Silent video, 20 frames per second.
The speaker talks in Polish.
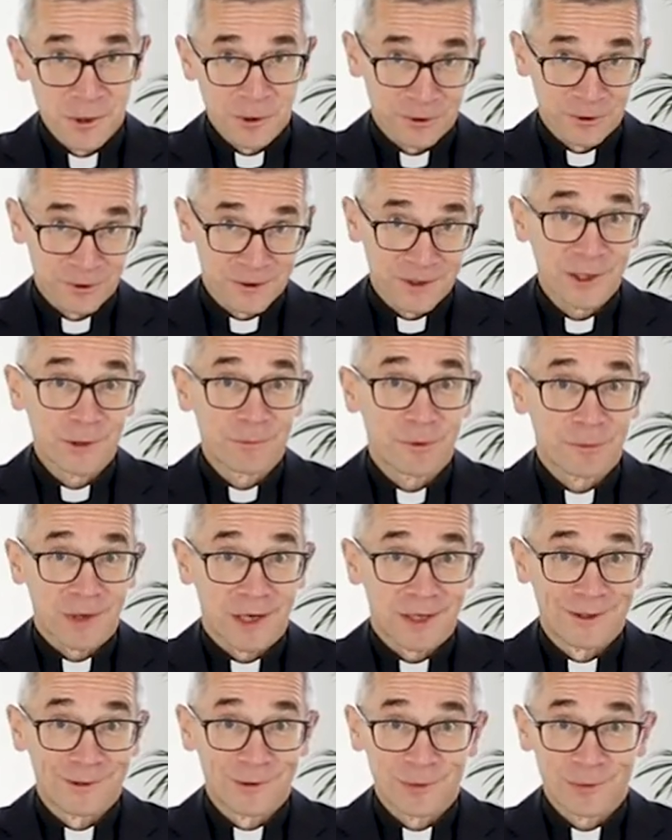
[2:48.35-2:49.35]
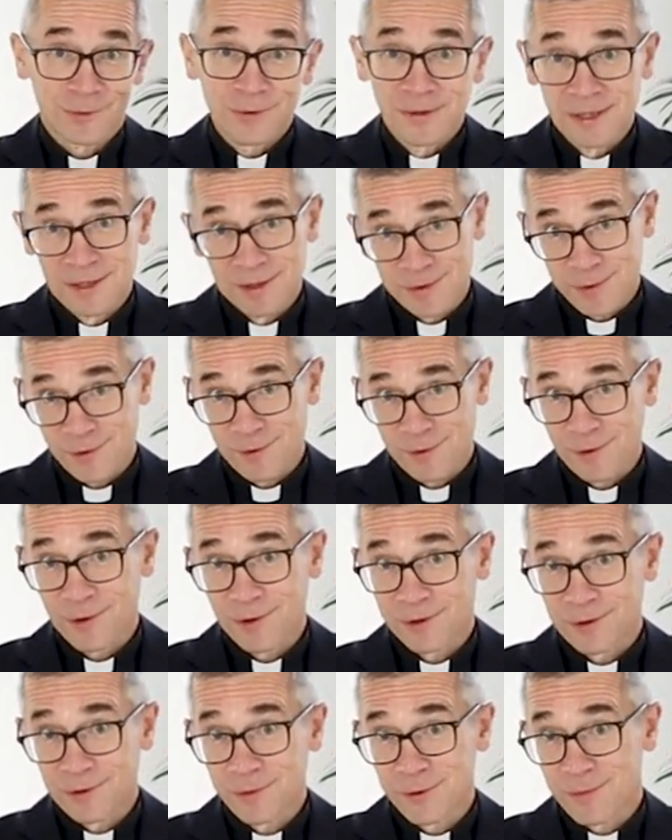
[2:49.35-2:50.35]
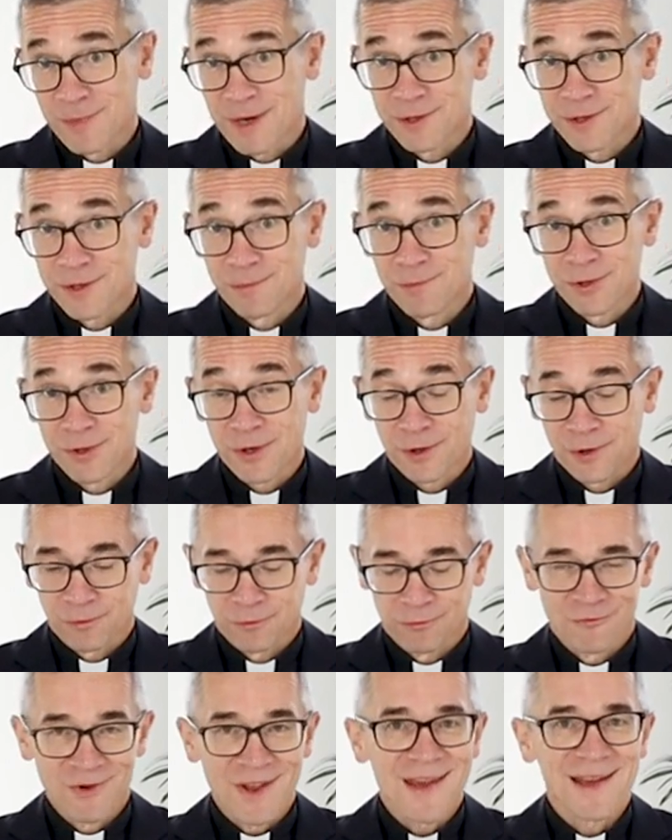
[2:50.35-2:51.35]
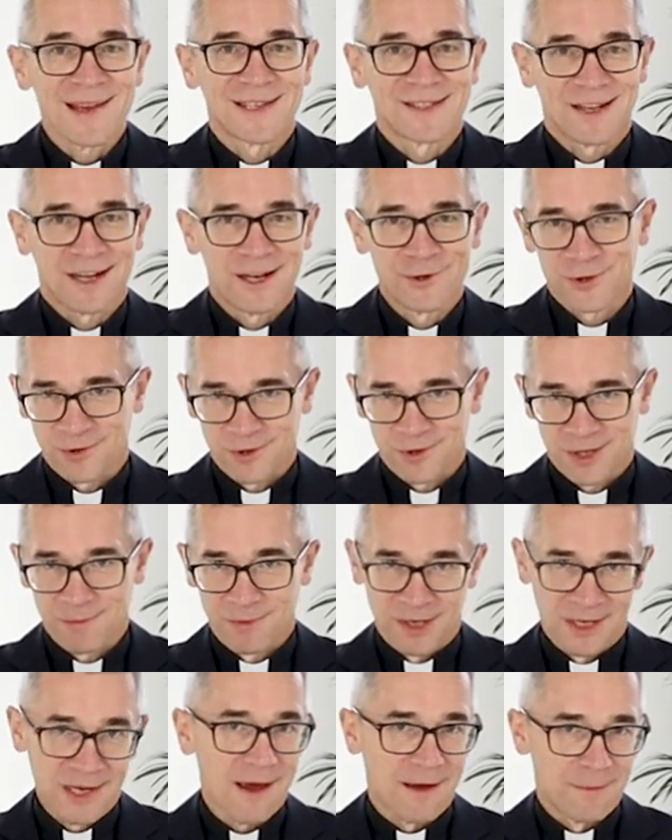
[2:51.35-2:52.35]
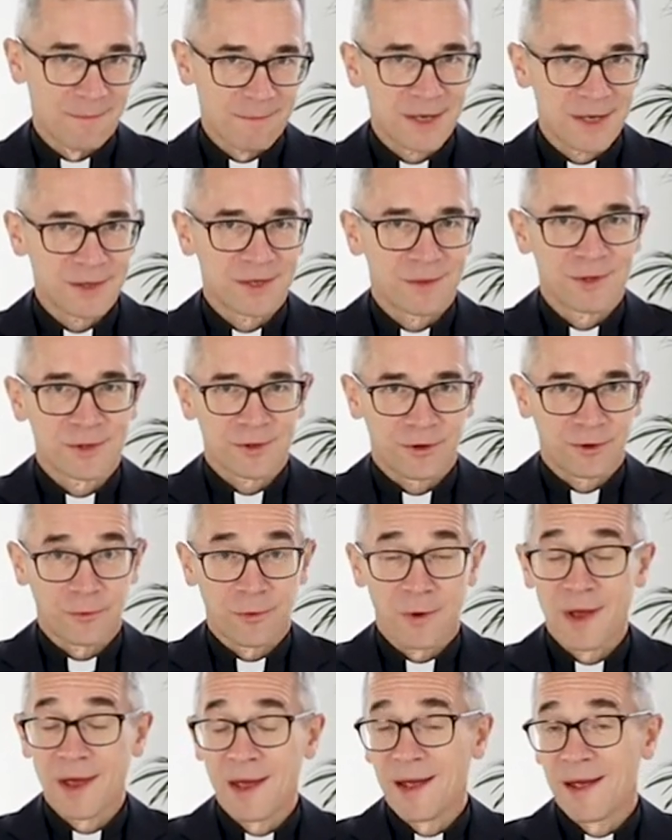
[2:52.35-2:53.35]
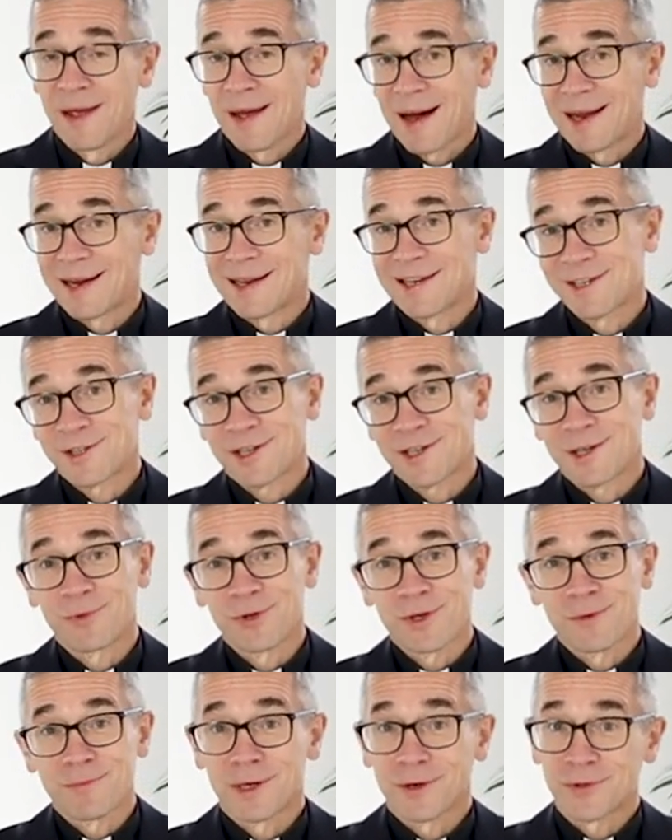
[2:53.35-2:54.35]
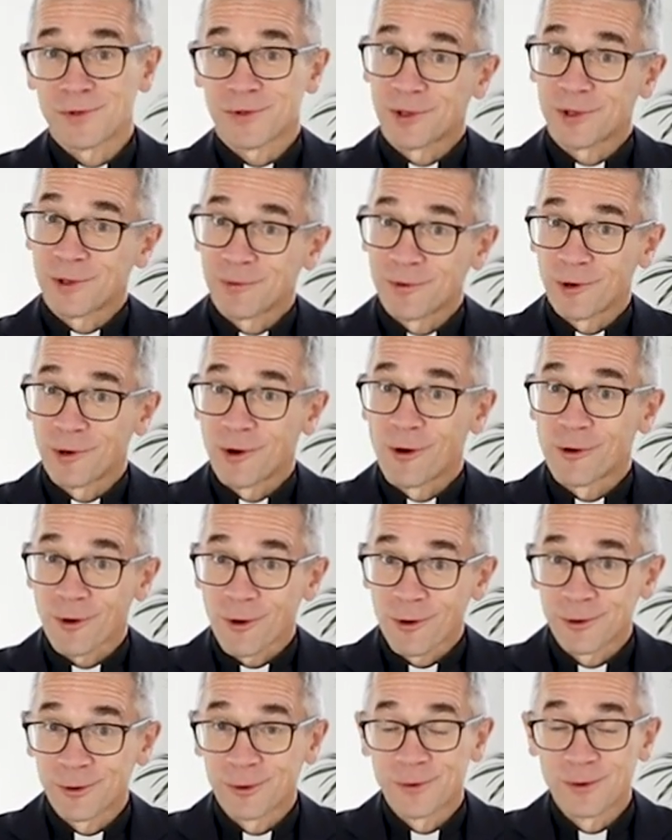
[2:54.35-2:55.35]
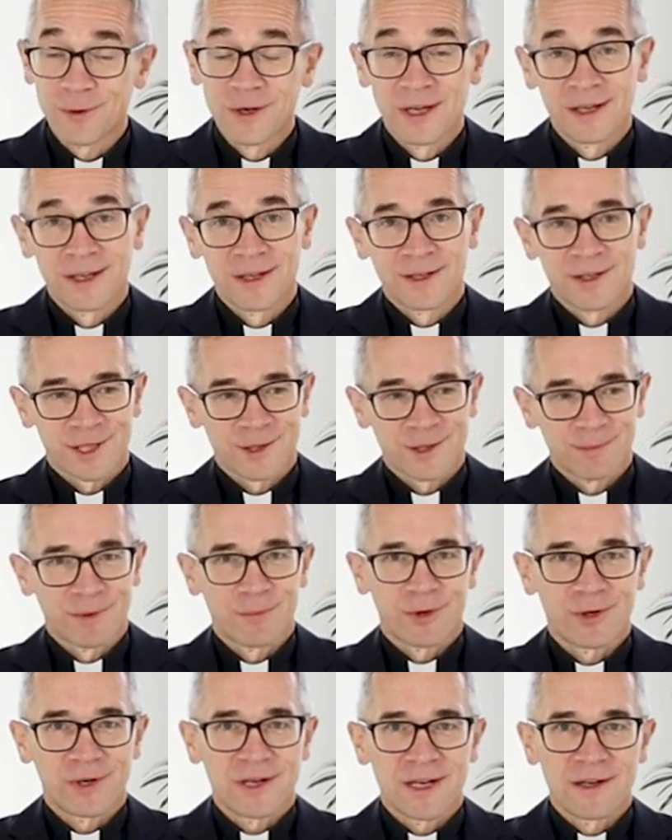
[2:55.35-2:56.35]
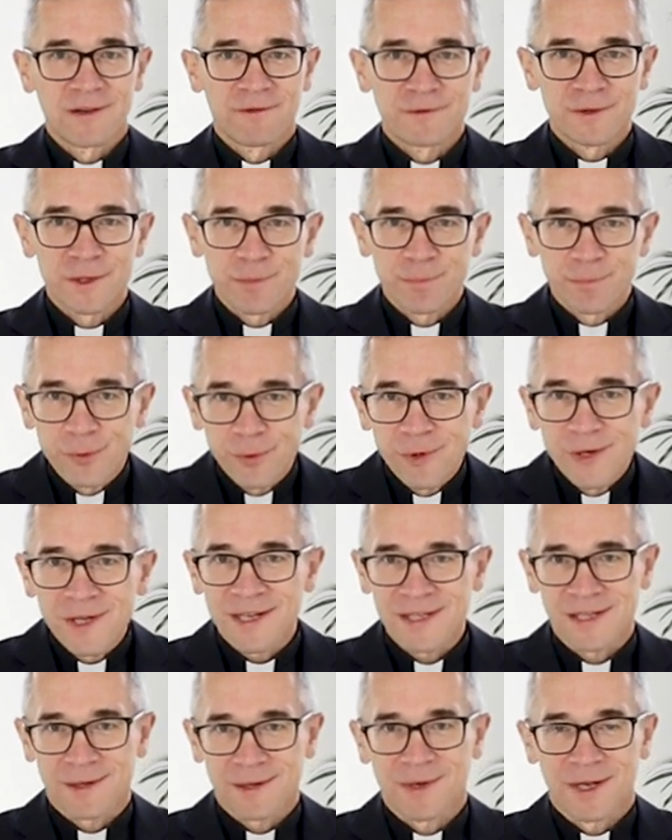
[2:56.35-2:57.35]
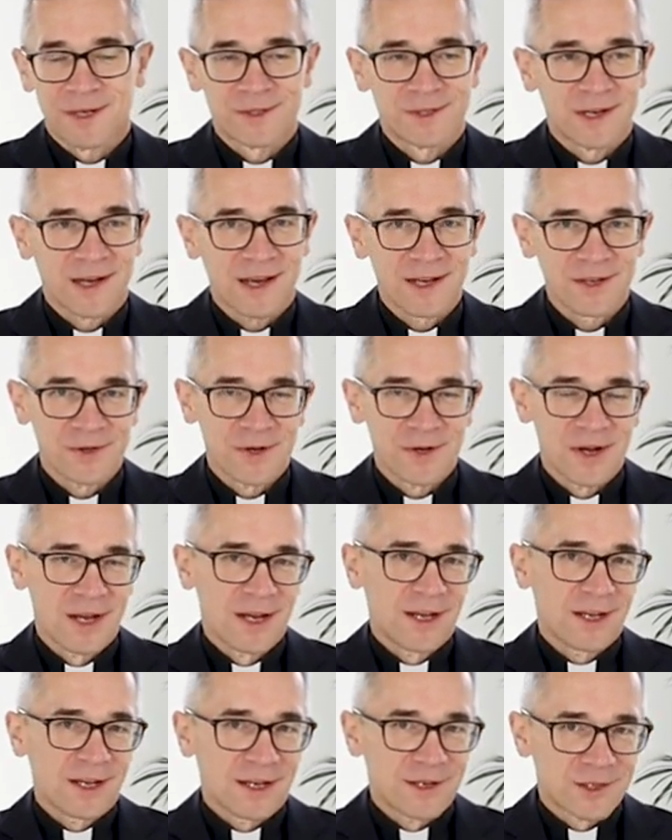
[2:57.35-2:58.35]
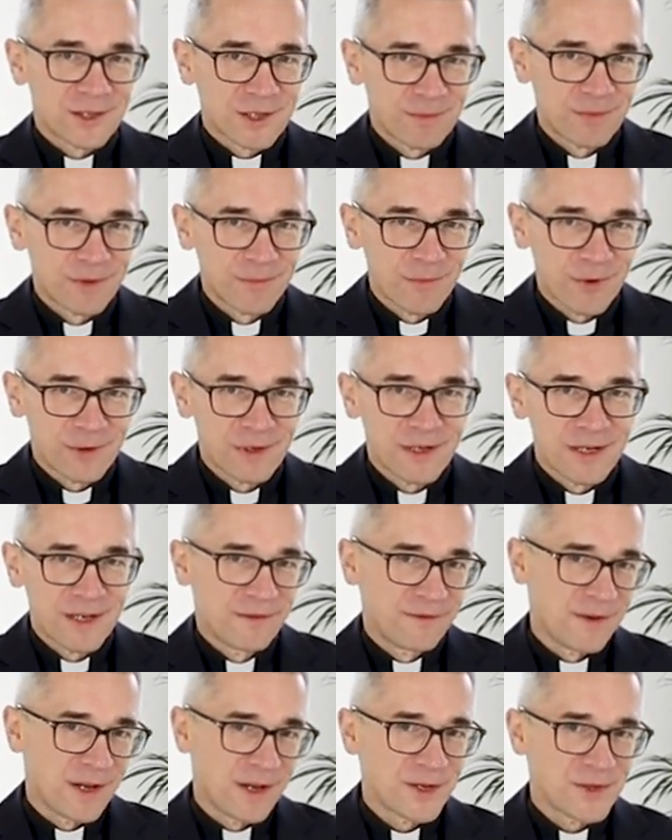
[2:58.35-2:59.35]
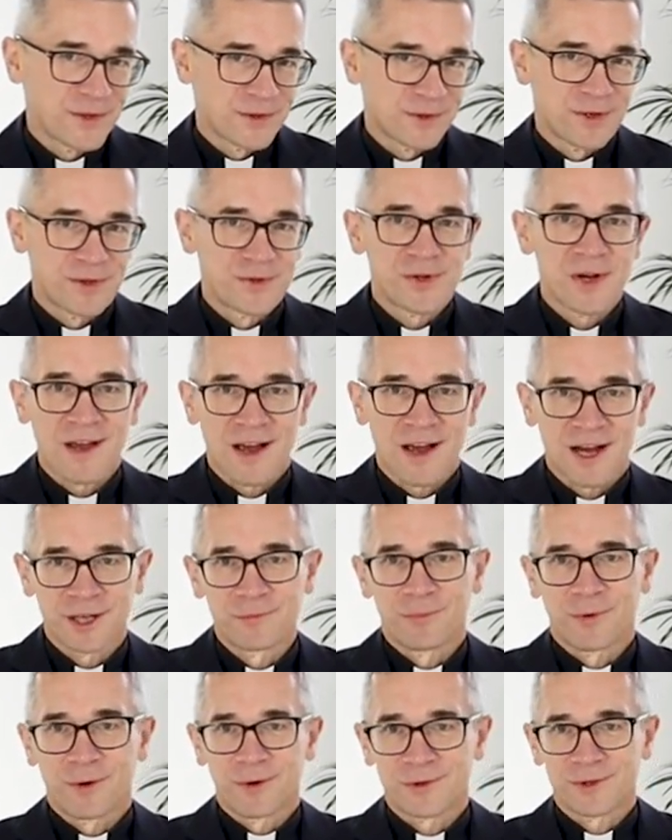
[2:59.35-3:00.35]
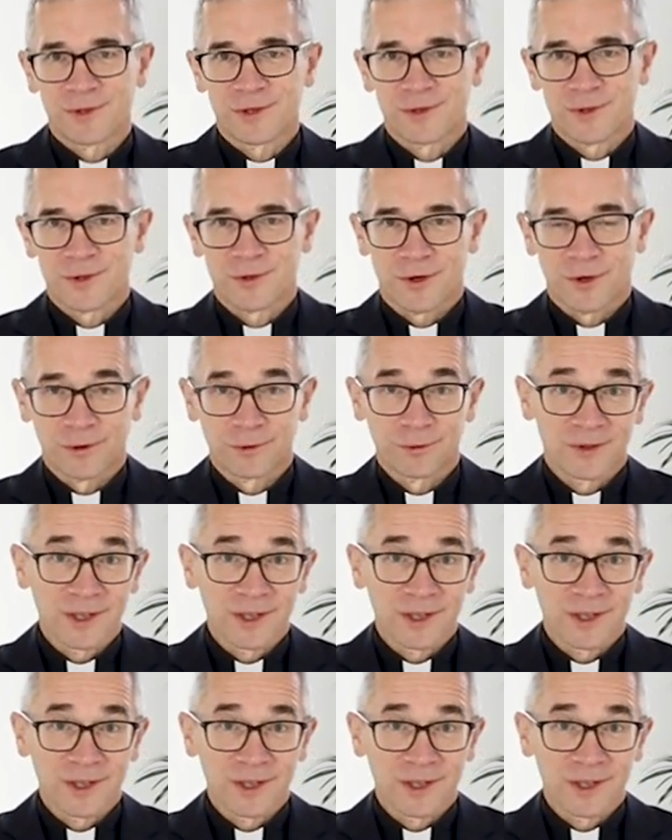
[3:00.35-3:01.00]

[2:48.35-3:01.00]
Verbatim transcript: Od tego momentu są oni już mężem i żoną. Nie zaręczonymi, nie, mężem i żoną. Ale jeszcze musi minąć około roku, żeby mogli wspólnie zamieszkać i żeby mogli wieść życie jak mąż z żoną.